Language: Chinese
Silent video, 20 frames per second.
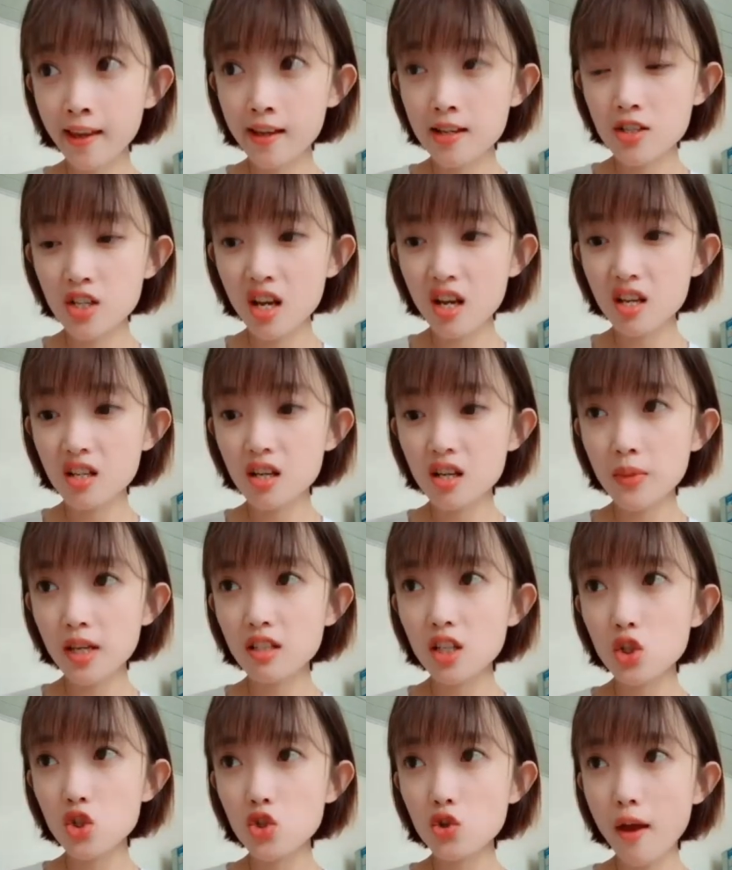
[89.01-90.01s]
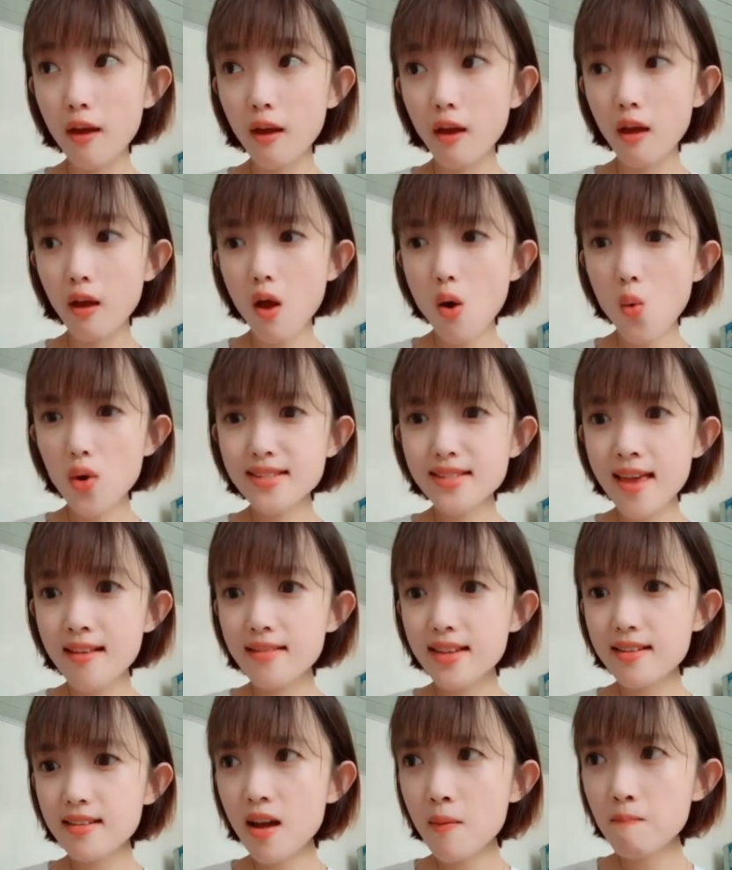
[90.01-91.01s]
谁都没你帅，我的
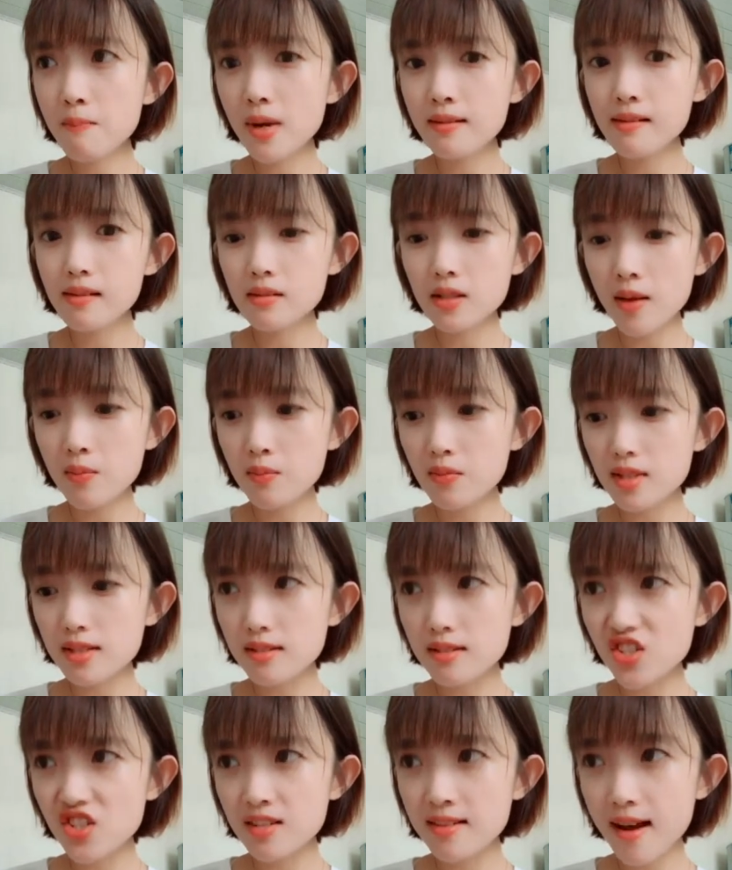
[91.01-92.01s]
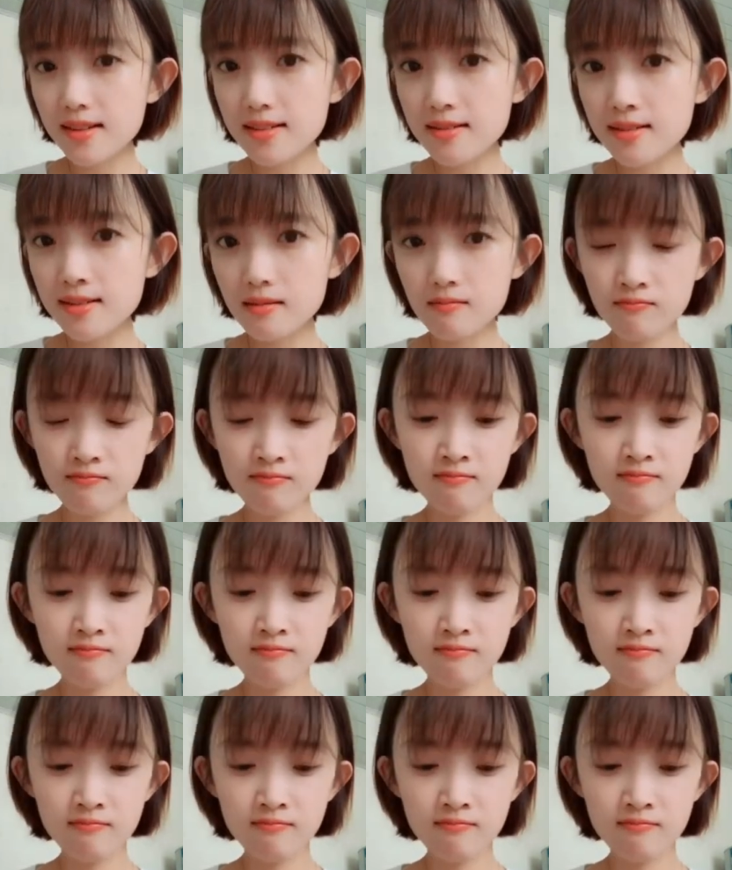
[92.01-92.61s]
眼里根本看不见其他异性。